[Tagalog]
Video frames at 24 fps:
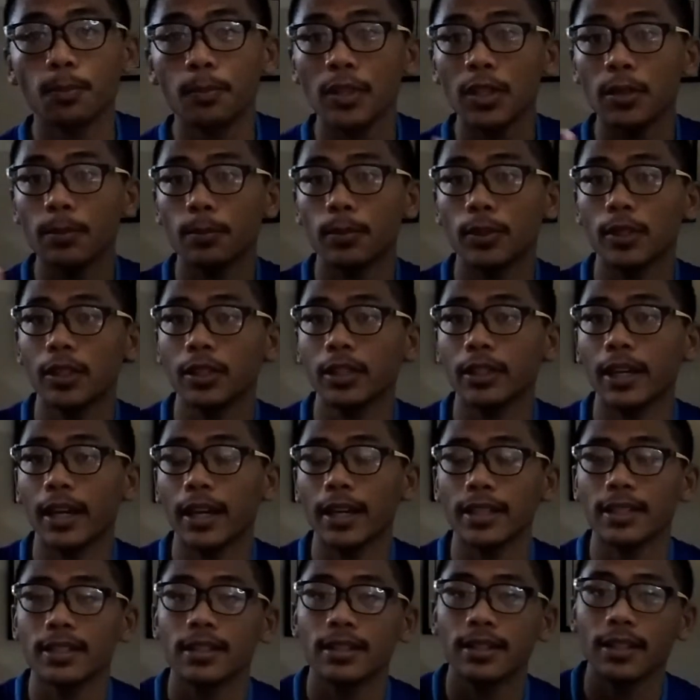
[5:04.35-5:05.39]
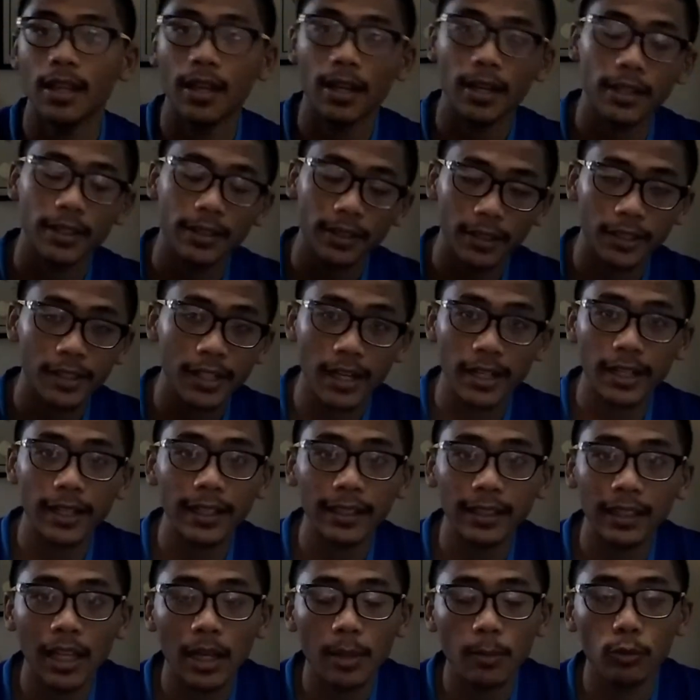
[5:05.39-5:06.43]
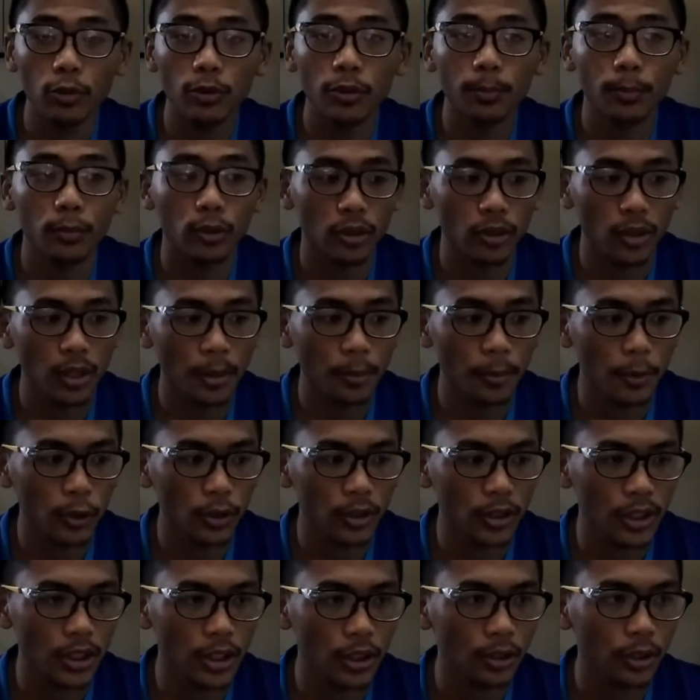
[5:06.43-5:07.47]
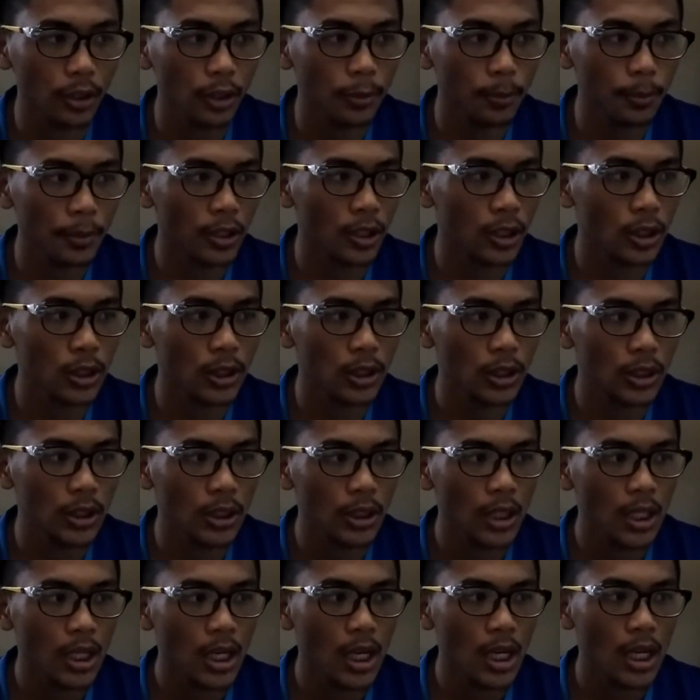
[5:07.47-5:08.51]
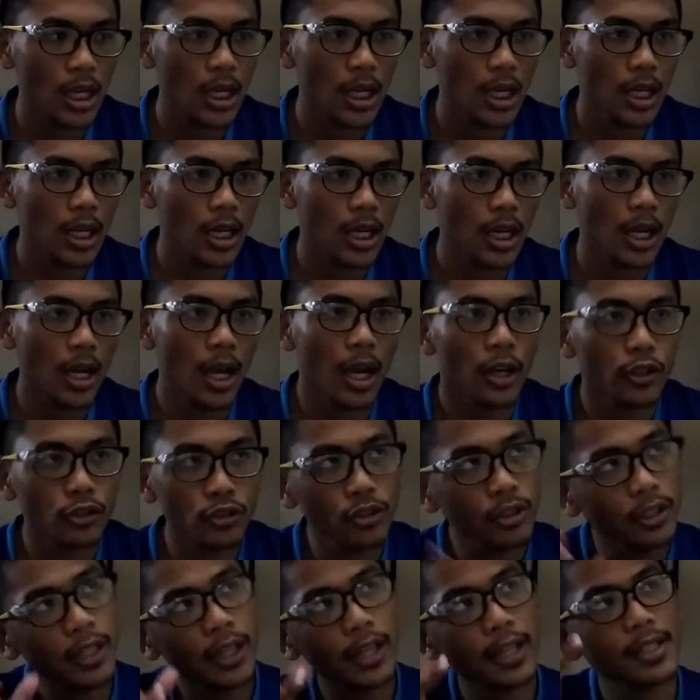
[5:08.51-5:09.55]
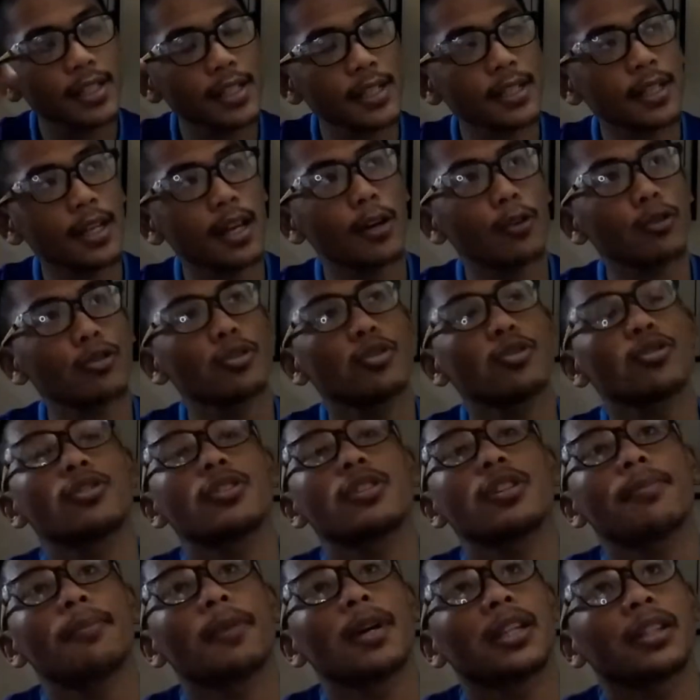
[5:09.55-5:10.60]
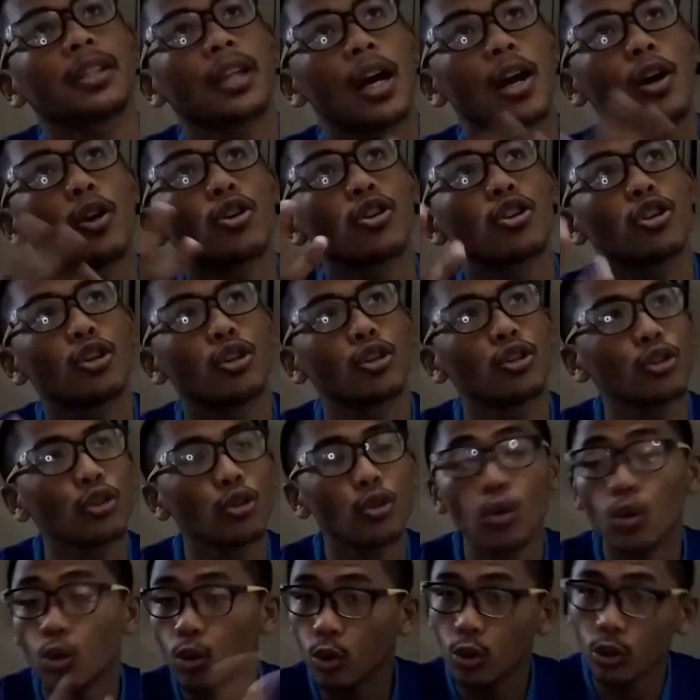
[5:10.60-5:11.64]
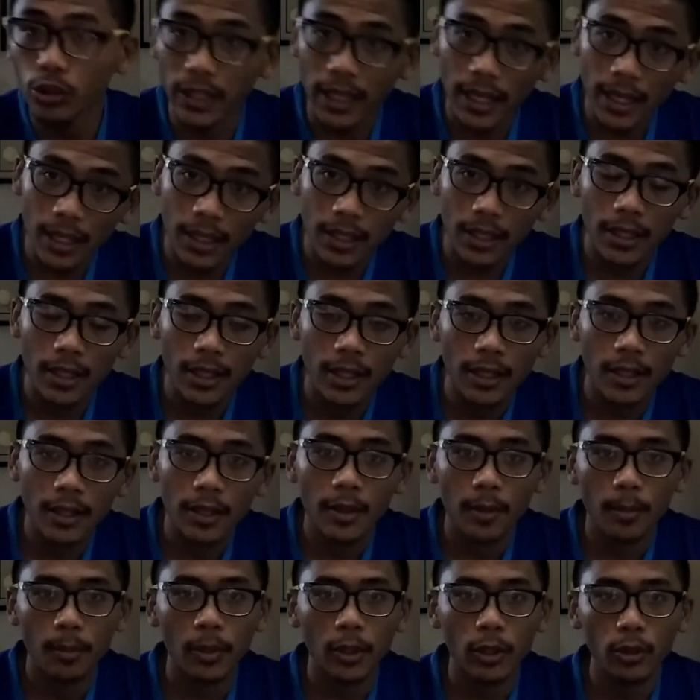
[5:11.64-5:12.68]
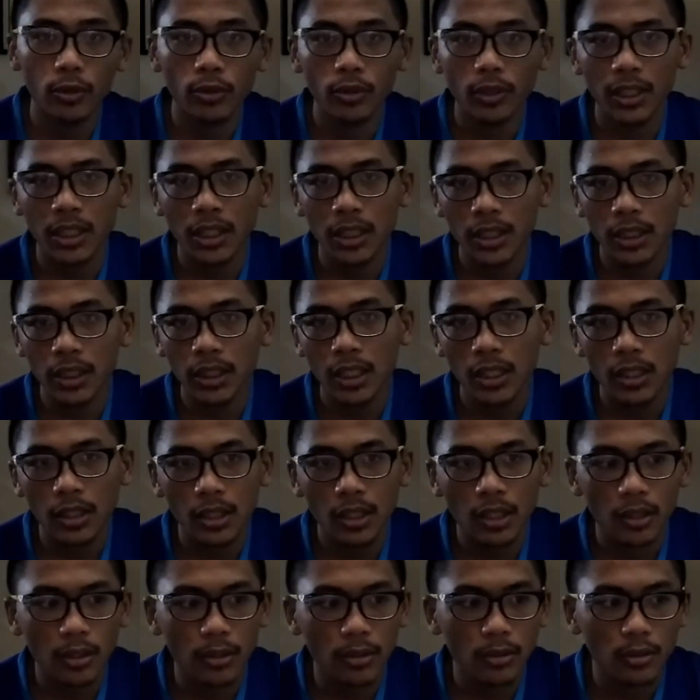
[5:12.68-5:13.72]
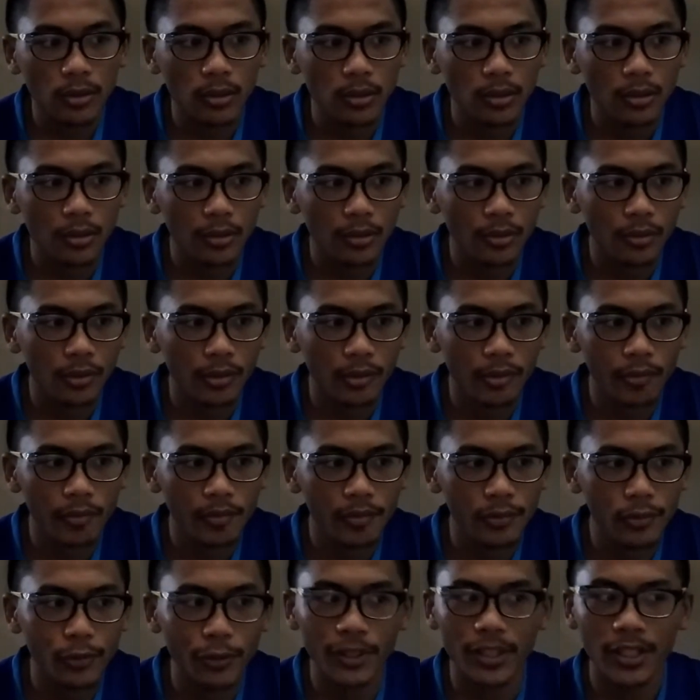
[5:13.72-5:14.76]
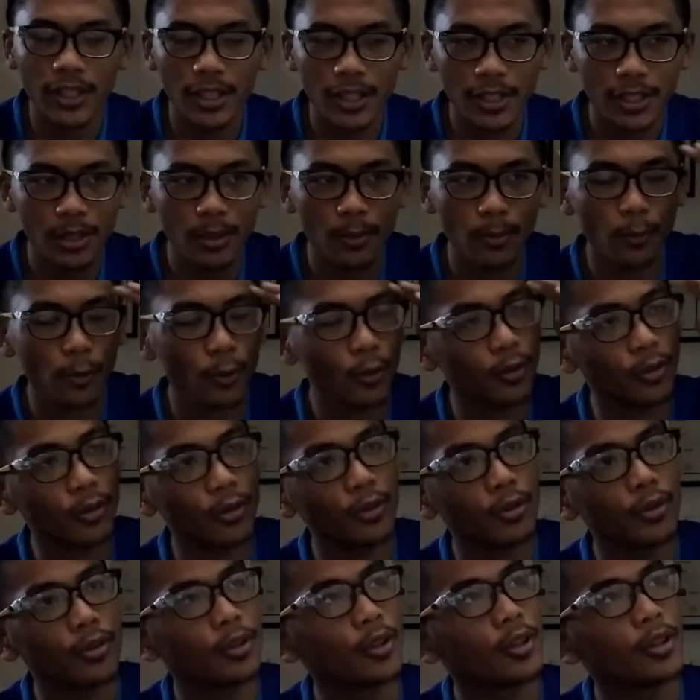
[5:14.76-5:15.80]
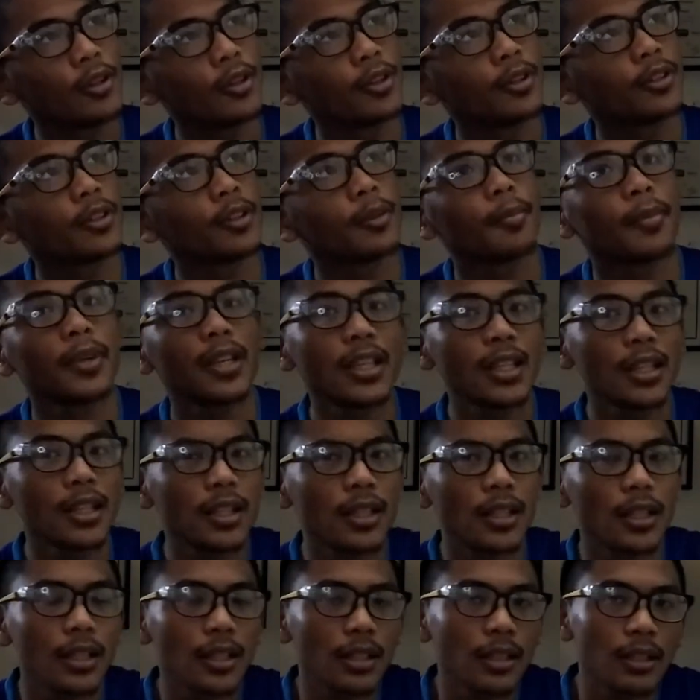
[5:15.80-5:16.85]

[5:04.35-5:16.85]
people guys na nagrereklamo po about dito pero actually guys isa ako dun sa mga taong yon nung una pero nung inintindi ko nung inisip ko maigi